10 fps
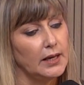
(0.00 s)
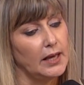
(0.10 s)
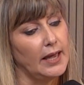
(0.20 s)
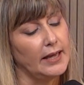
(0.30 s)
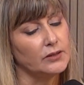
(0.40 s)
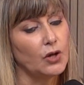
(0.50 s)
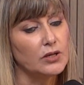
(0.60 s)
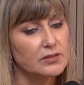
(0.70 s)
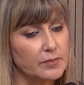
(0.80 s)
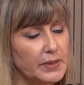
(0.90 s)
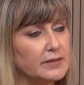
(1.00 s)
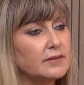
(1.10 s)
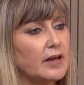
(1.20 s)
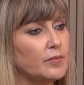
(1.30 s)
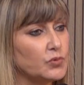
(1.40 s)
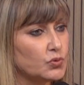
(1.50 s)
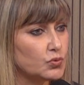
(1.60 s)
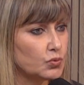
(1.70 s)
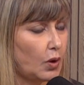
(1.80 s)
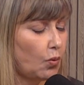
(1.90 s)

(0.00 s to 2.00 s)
É, nós também temos